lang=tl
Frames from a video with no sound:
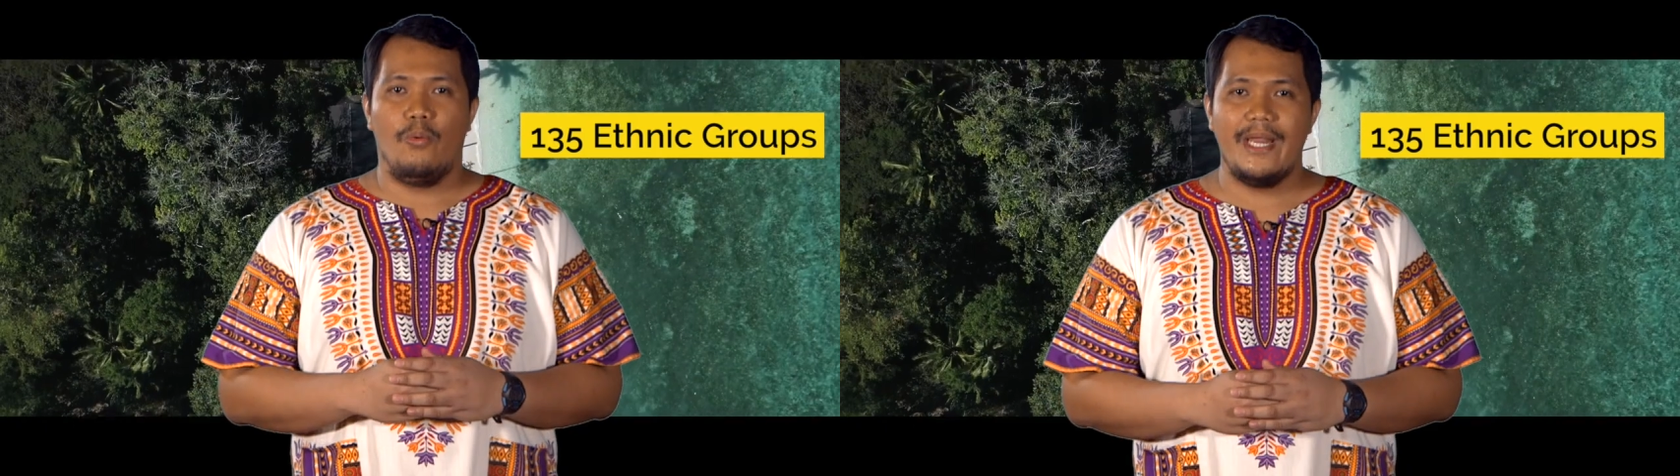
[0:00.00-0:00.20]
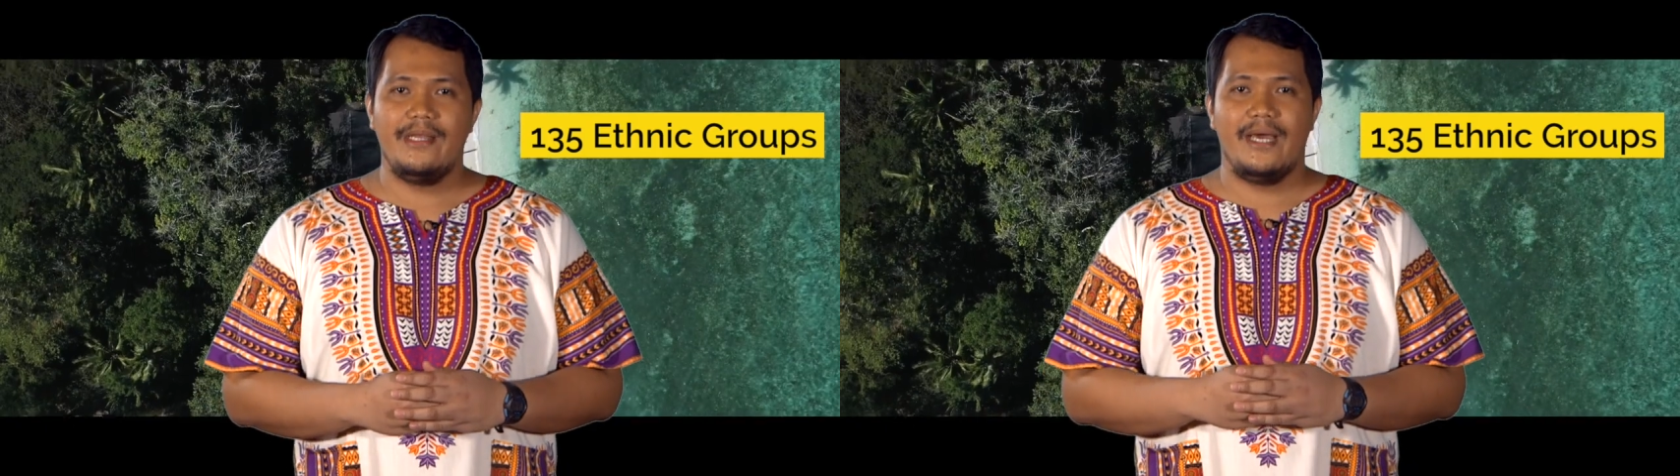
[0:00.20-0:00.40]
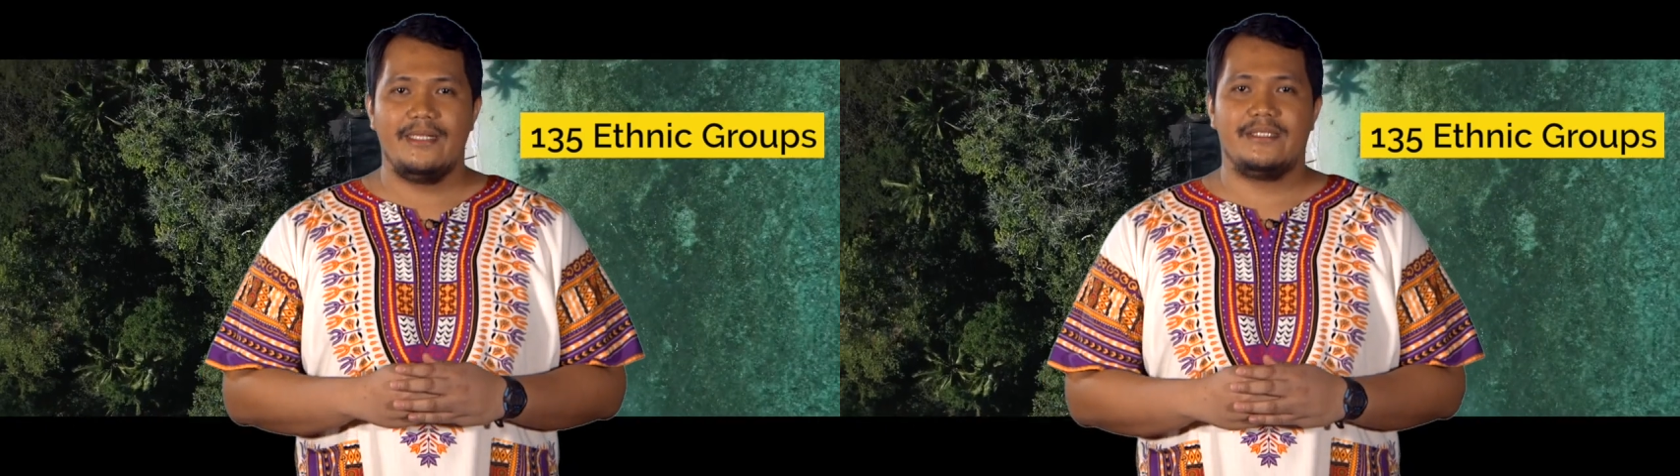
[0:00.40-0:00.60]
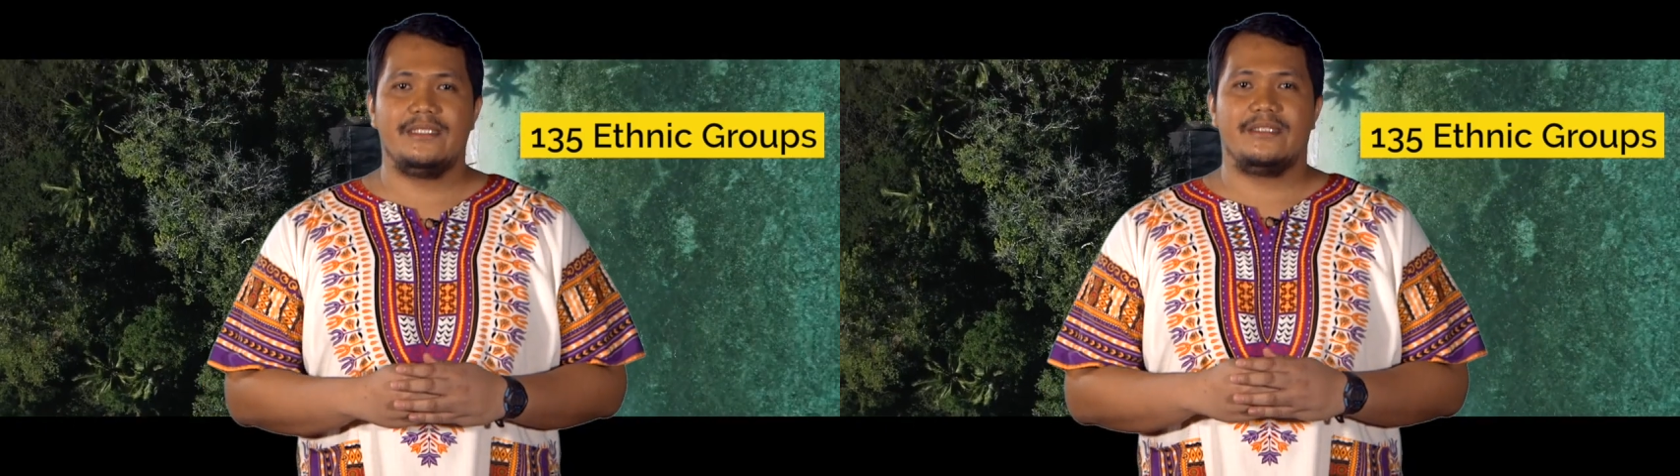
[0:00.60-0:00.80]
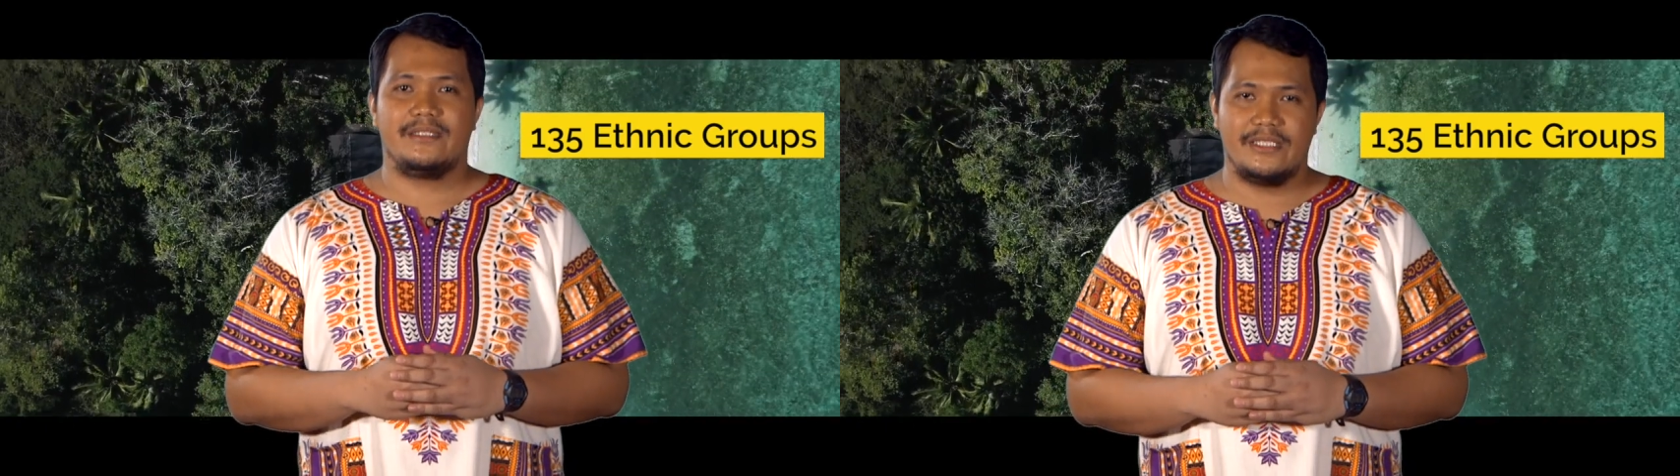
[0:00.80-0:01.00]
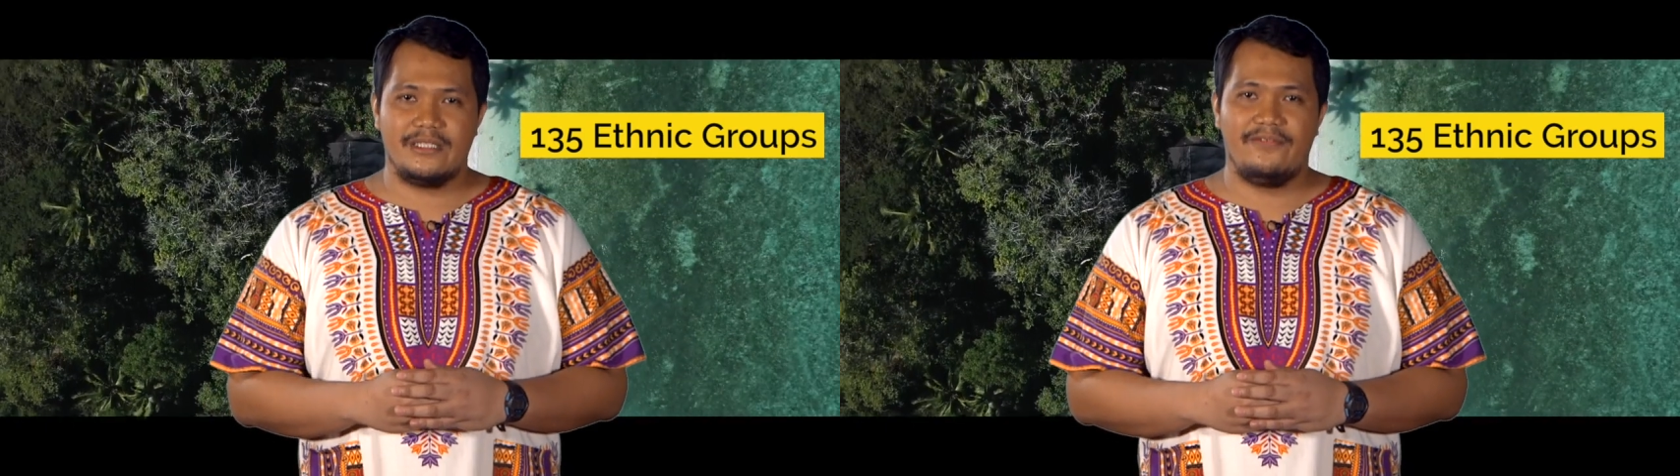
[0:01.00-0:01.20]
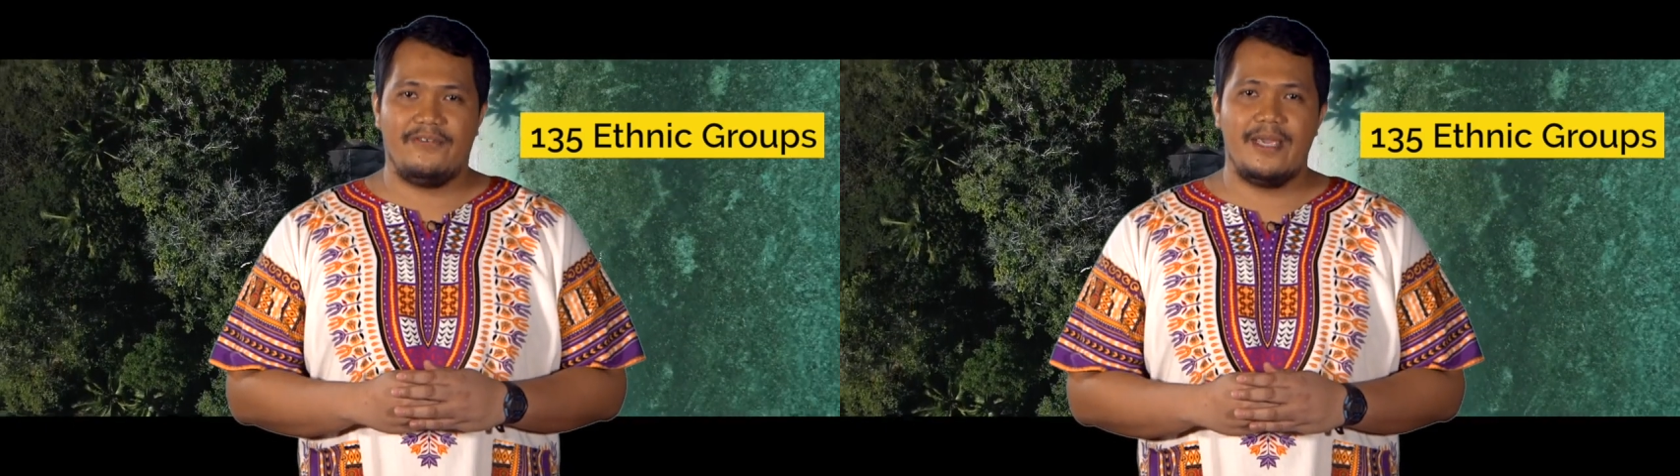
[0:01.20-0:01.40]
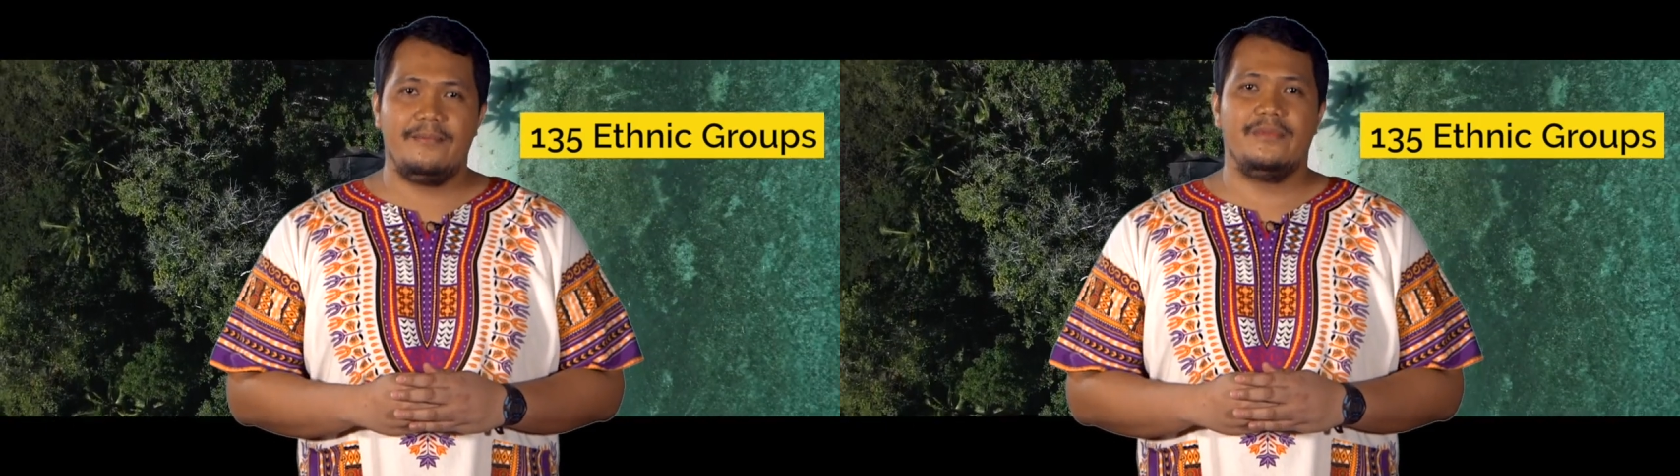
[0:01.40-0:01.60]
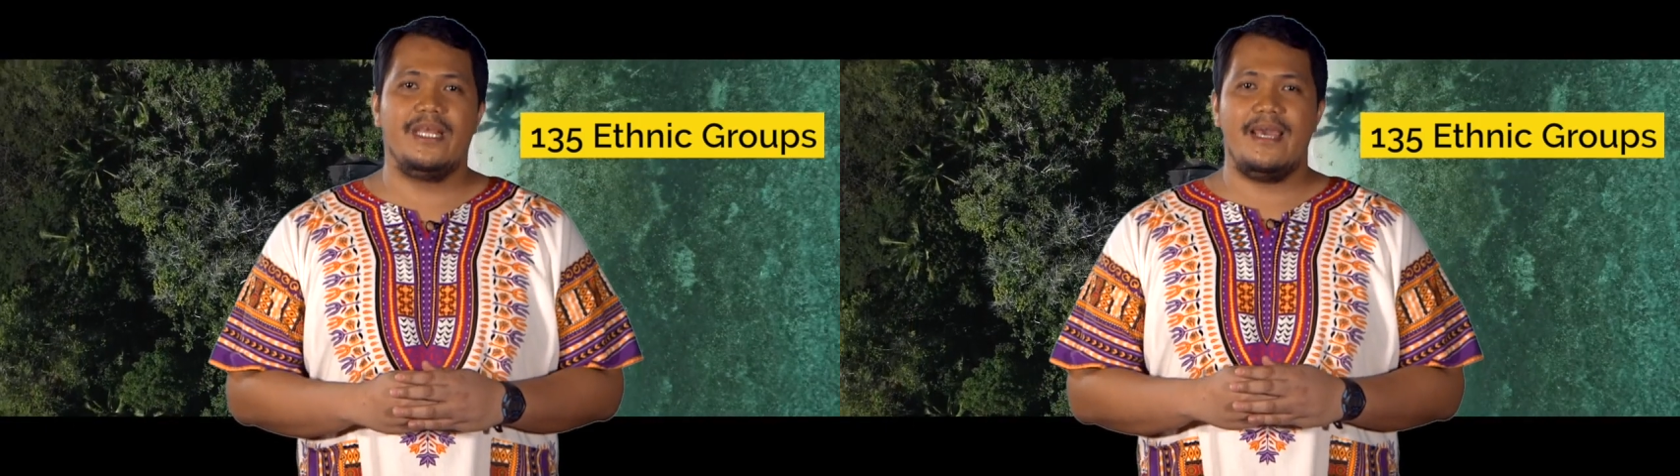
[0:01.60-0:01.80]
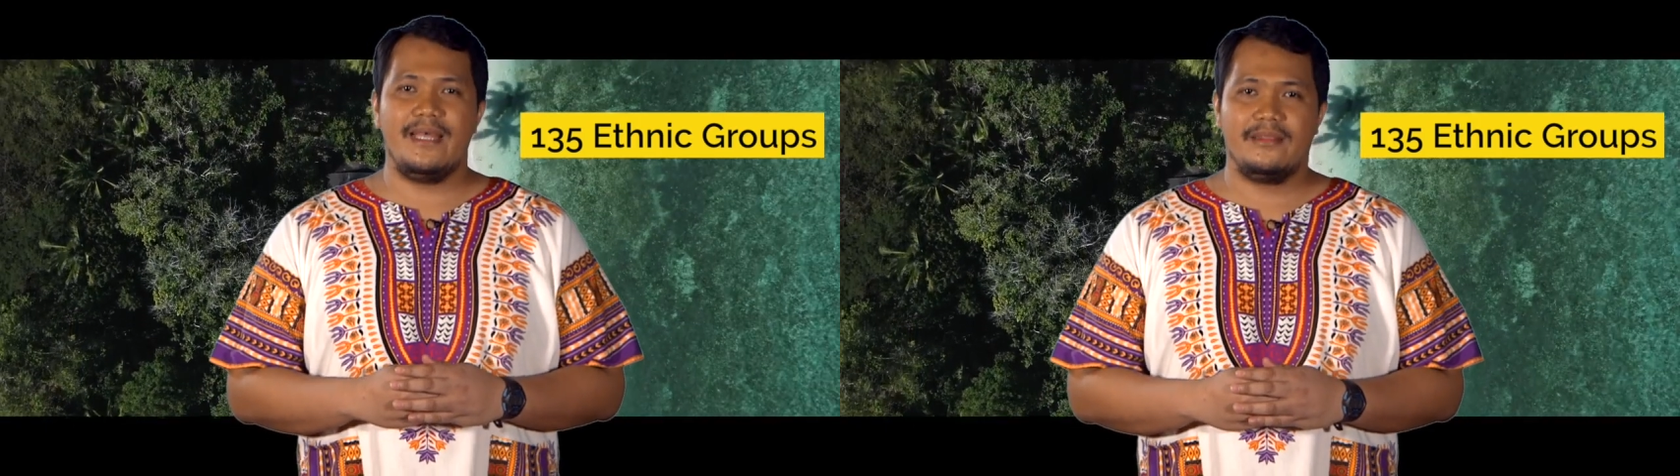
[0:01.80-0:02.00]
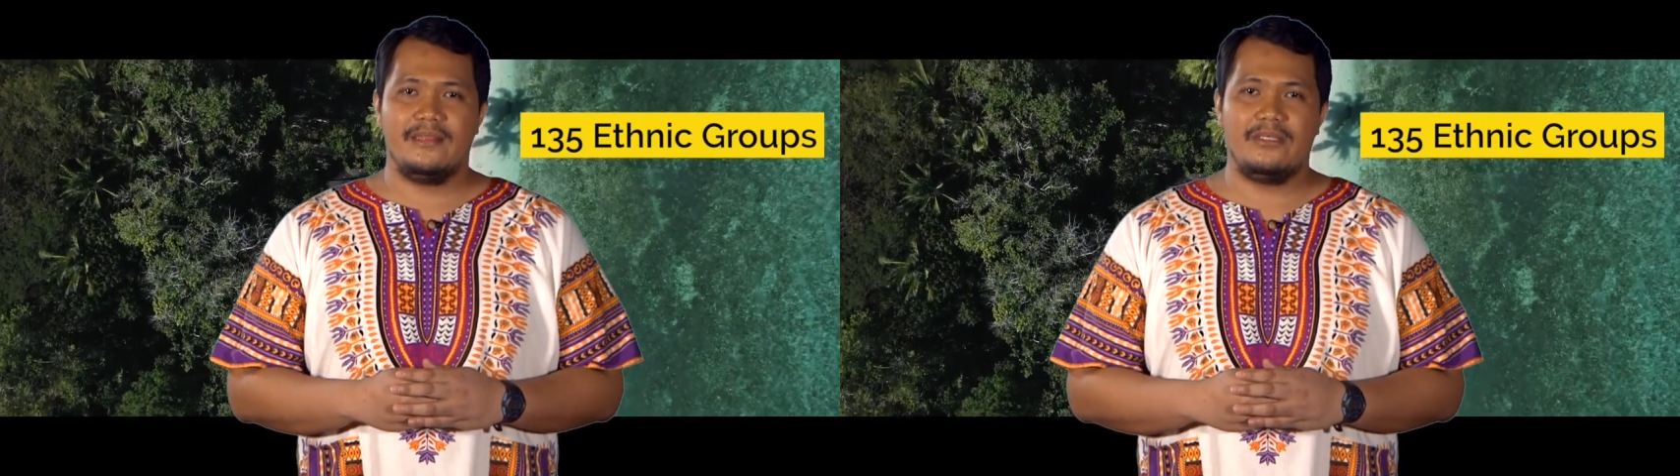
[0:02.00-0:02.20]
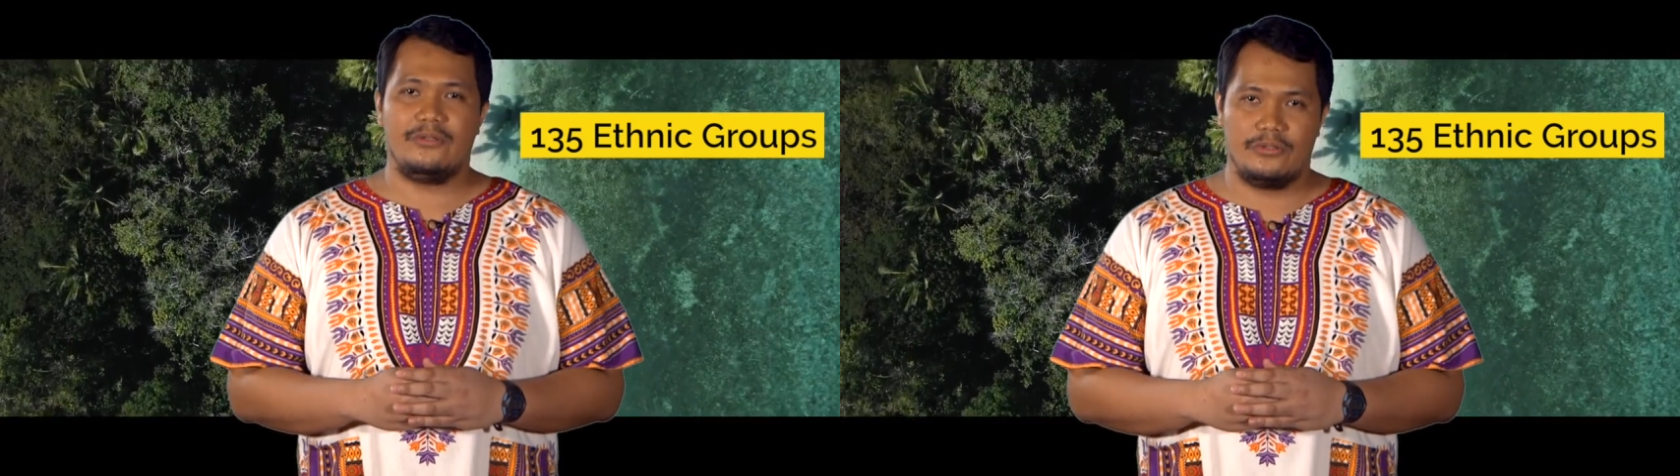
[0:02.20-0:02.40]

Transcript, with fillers: 135 na ethnic